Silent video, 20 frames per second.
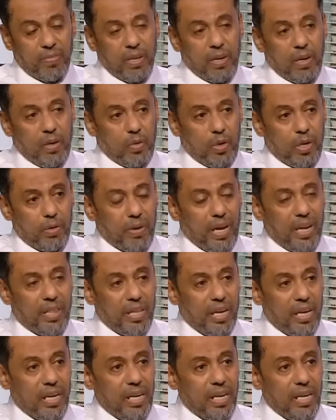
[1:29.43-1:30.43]

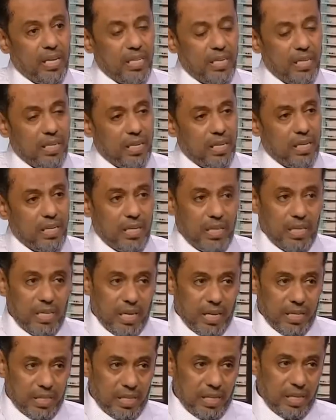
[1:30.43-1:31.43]
ويبعث على
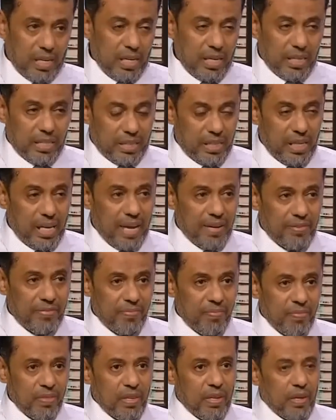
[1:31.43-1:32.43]
آه، ايضا الاختلاف
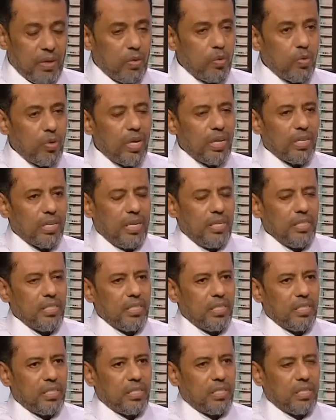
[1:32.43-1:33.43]
وهناك
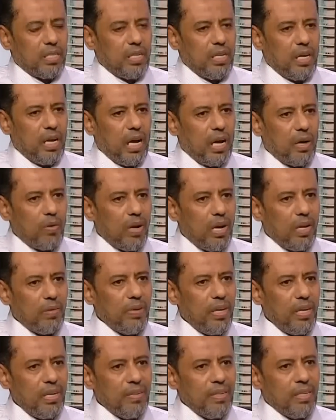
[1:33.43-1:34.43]
عده
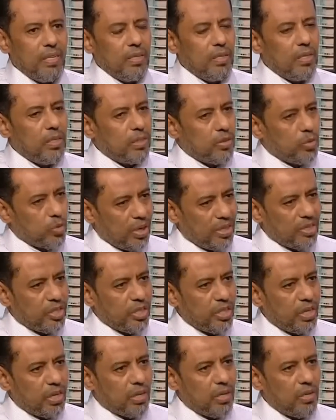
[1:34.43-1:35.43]
عوامل
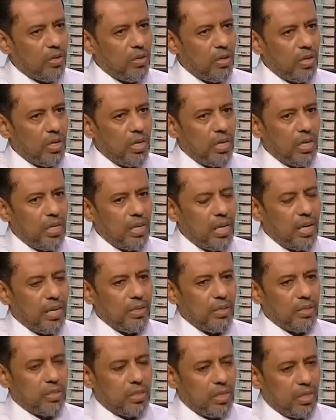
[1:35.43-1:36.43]
تؤشر الى
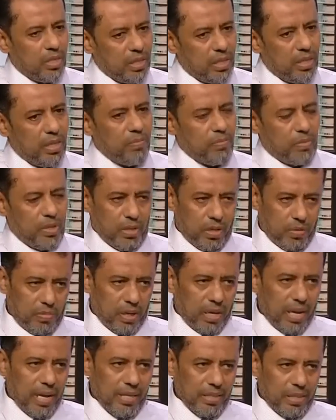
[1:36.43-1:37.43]
ان التنظيم تنظيم
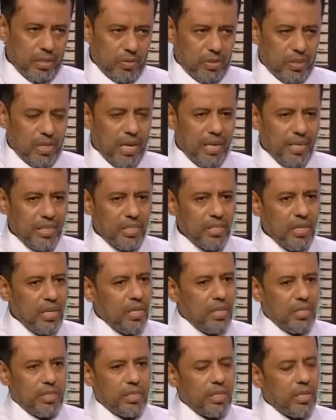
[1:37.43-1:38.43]
القاعده وداعش
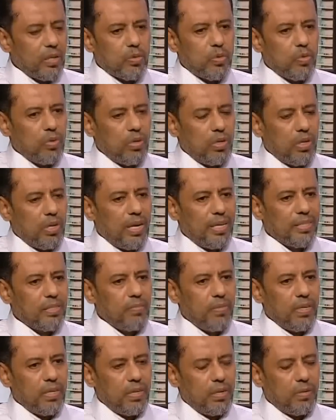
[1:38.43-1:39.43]
سيكون
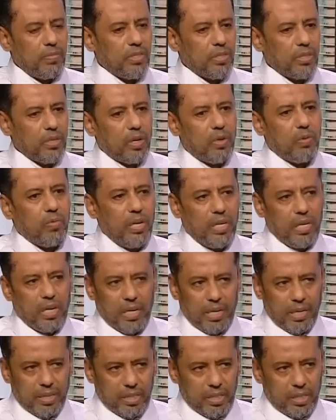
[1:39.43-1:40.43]
حتما مصيرهما الى
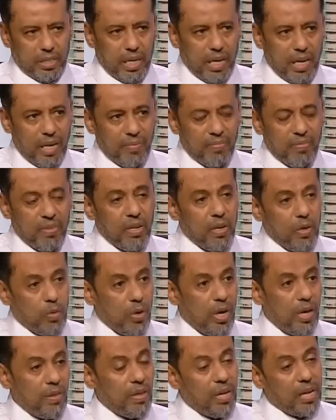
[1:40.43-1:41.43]
الاقتتال
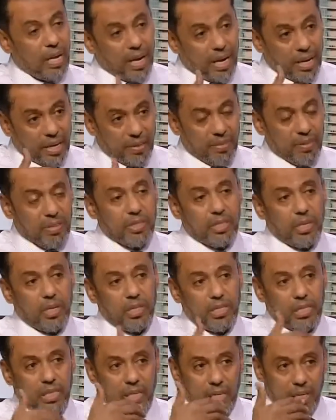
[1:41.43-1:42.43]
وهذا ايضا
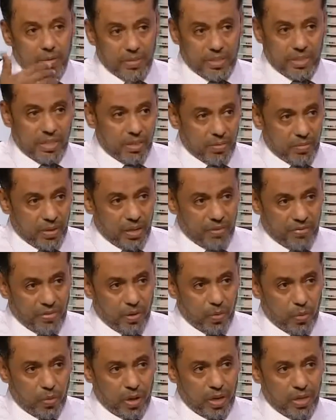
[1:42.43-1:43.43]
سيؤدي الى مزيد من
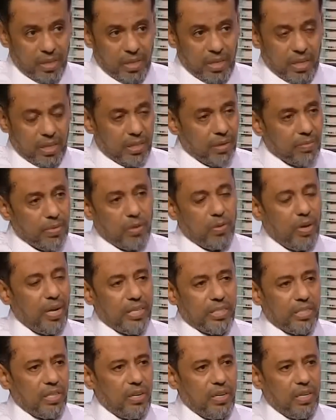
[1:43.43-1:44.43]
الفوضى كما هو
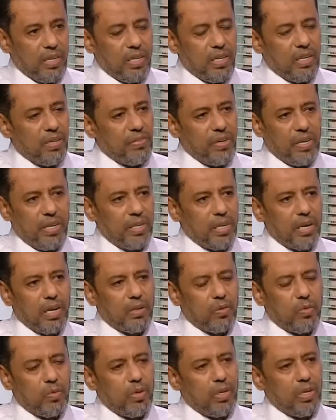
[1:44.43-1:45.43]
حاصل في
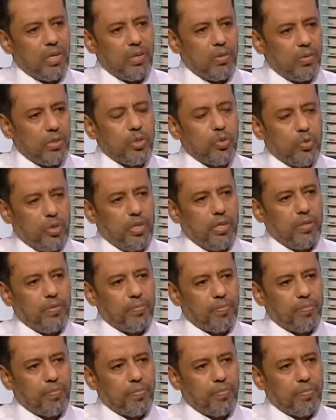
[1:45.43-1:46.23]
العراق وسوريا